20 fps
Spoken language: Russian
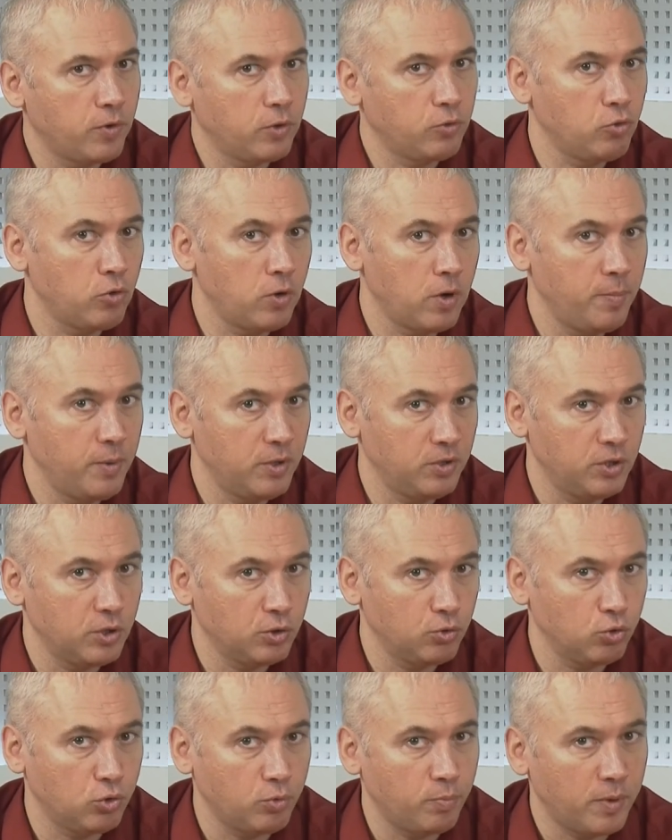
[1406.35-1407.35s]
А то, опять-таки,
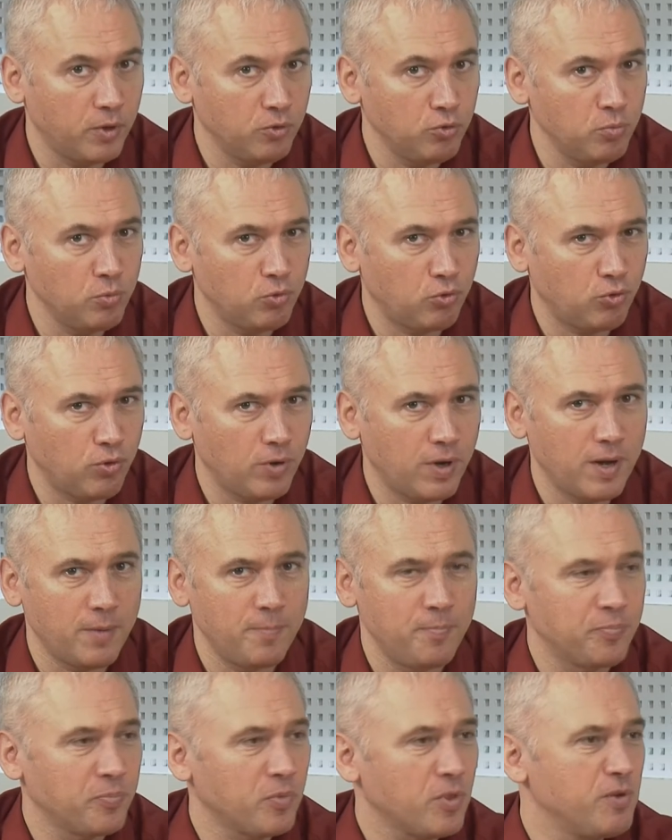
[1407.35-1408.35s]
кто-то подумает, что, а,
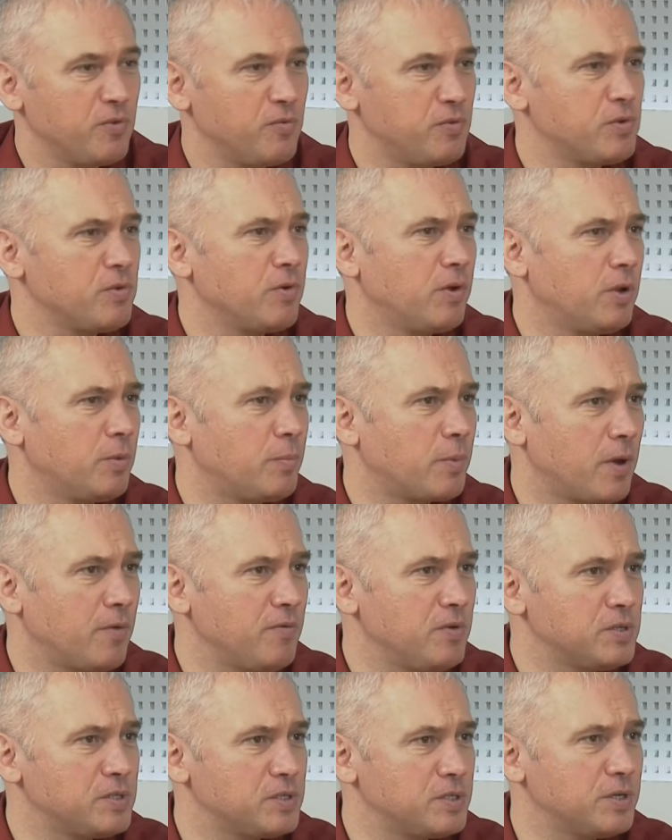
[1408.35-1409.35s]
фестиваль для
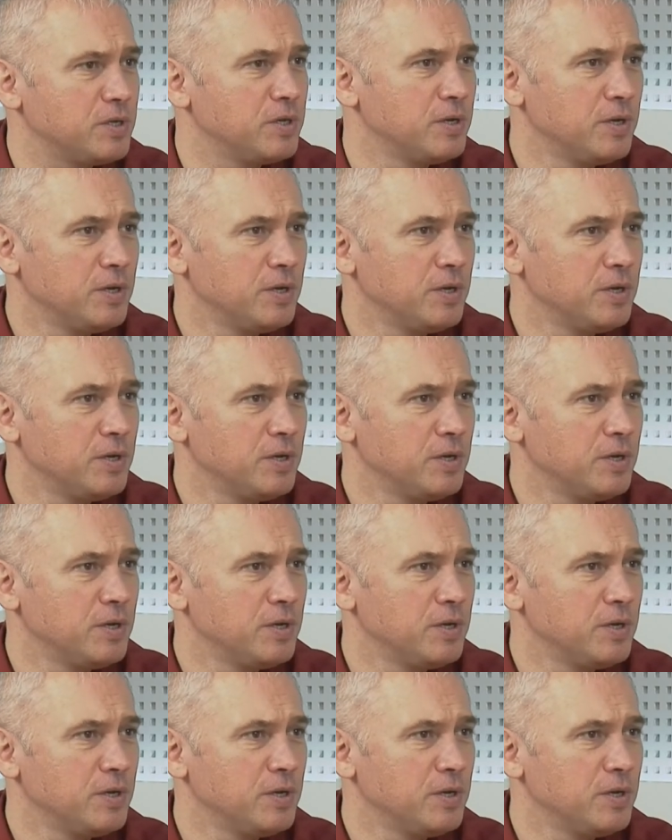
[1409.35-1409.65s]
провинции –